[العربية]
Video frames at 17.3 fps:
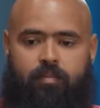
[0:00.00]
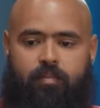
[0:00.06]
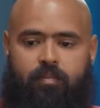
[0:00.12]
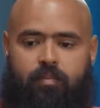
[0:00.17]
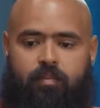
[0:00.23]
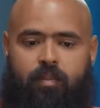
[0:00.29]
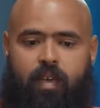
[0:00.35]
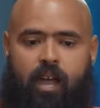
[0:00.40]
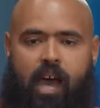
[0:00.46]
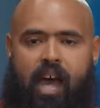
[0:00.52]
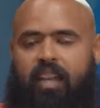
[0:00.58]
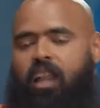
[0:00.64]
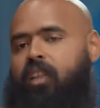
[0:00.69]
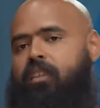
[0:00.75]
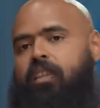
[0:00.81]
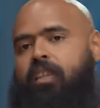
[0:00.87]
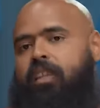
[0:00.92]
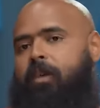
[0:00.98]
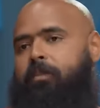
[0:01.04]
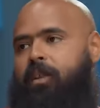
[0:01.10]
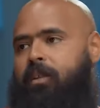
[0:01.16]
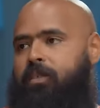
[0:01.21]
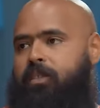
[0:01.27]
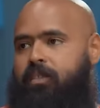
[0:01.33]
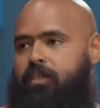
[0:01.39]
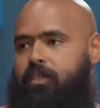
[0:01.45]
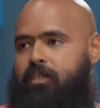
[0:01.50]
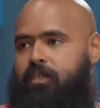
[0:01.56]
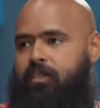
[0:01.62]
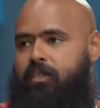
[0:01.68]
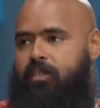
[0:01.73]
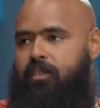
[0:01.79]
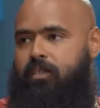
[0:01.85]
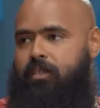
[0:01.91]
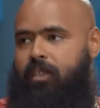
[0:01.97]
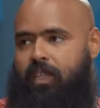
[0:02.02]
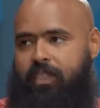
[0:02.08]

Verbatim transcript: جريء انا حطيت كاميرا بس مم.